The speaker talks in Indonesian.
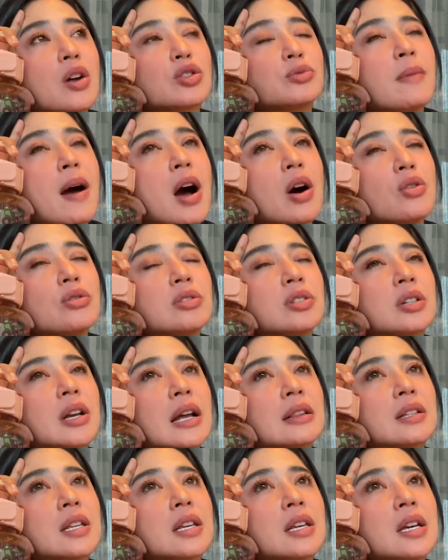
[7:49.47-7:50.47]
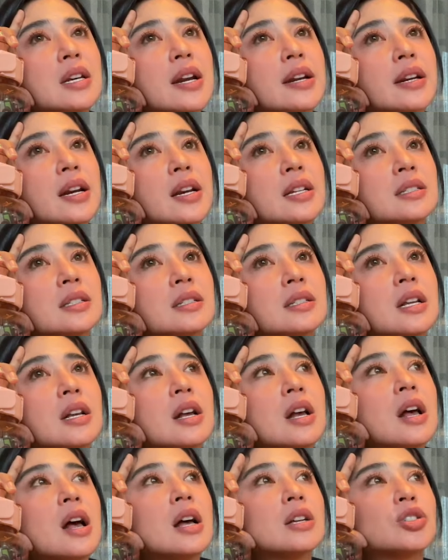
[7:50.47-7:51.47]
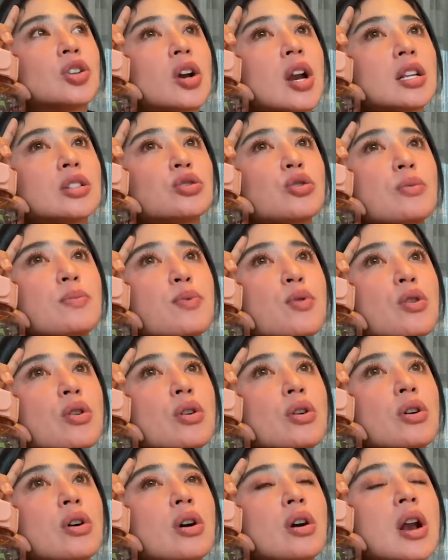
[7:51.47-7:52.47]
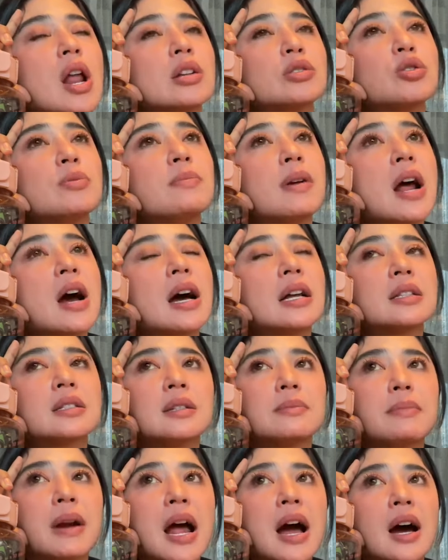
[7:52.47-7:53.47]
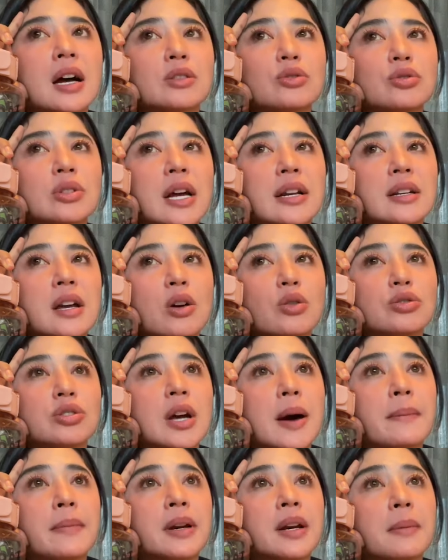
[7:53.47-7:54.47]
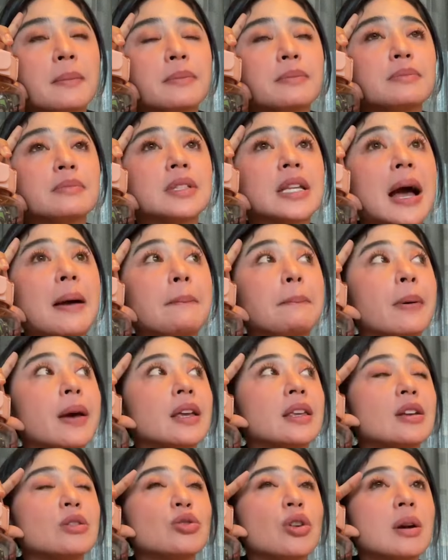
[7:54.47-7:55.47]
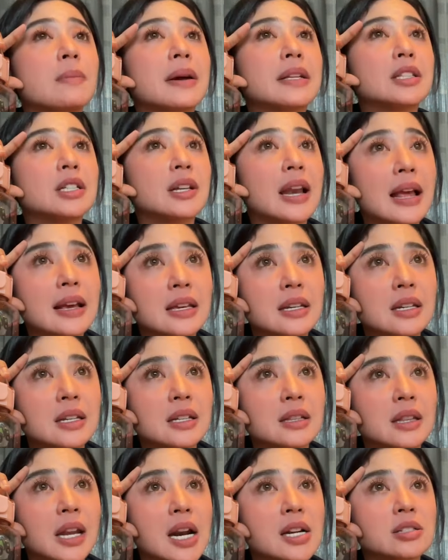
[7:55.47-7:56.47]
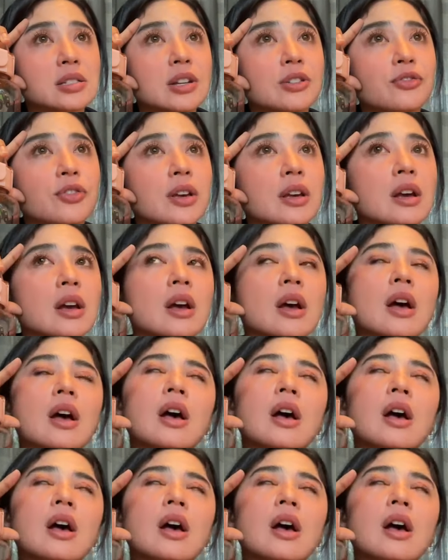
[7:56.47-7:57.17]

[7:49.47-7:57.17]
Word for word: harus bangun sikat gigi dan lain-lain sholat subuh langsung berangkat berangkat tuh tadi aku jam 6 nyampe nya itu kan macet lagi di ah, Trans TV